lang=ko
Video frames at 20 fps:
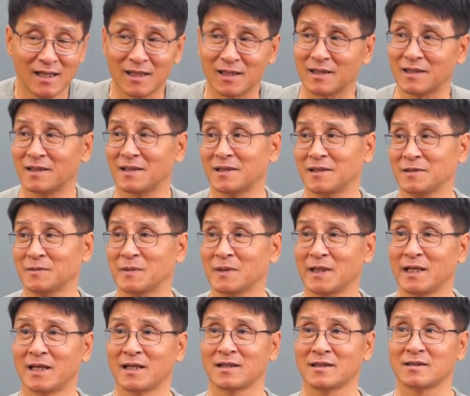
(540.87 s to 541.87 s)
어,
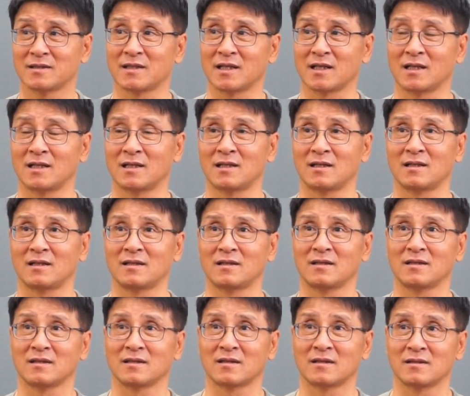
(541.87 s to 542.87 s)
이번에 그 제가
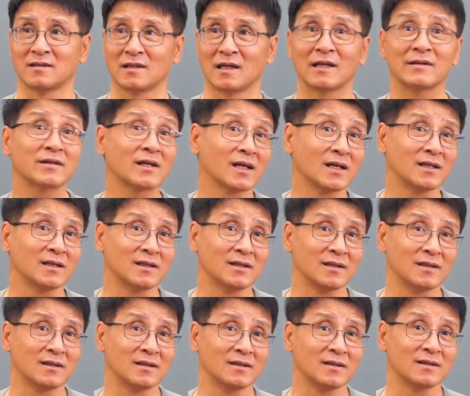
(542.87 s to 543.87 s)
거의 한
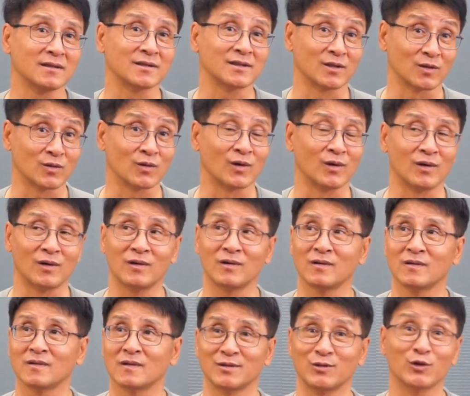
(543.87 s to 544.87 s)
달
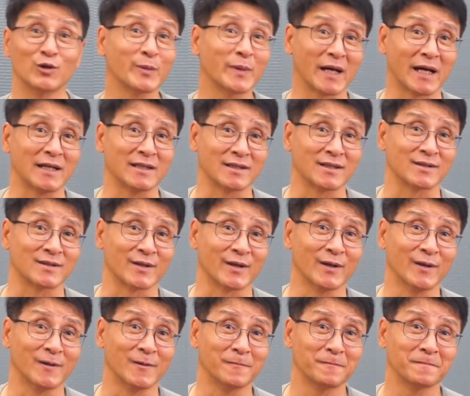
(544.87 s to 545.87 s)
정도 유럽에 가
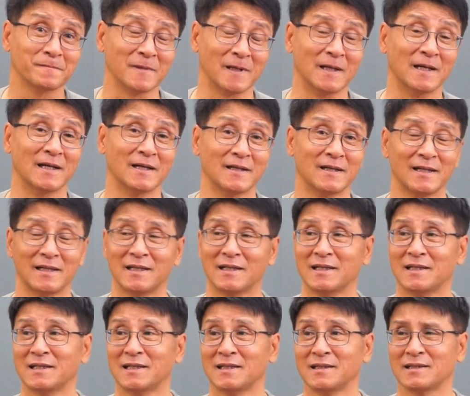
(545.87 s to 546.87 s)
있었어요. 예,
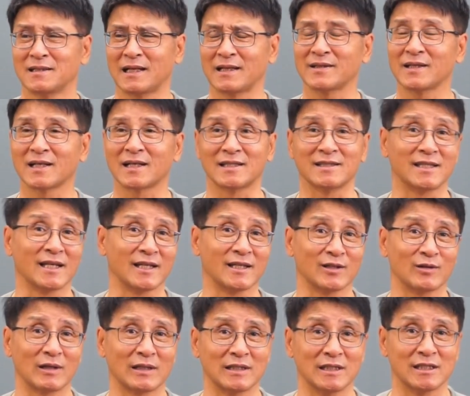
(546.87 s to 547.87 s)
한 달까지는
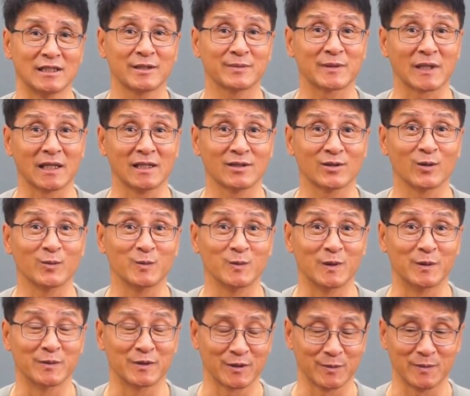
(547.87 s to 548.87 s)
아니고 한 24일 좀
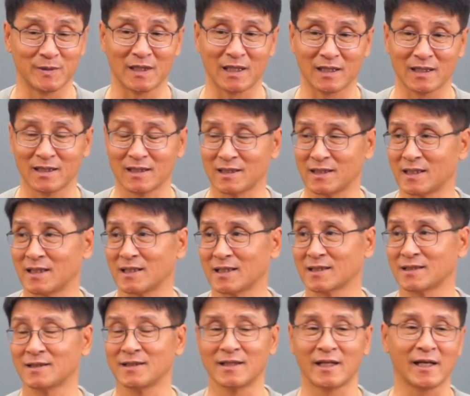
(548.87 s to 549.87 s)
넘습니다. 예,
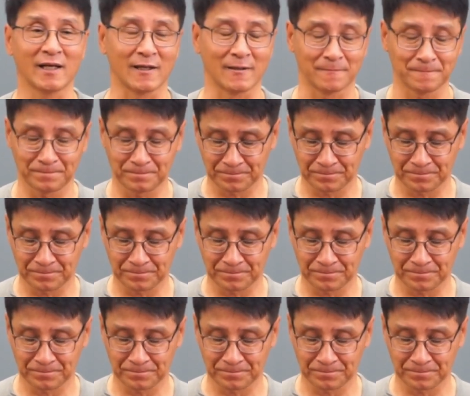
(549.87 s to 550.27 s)
근데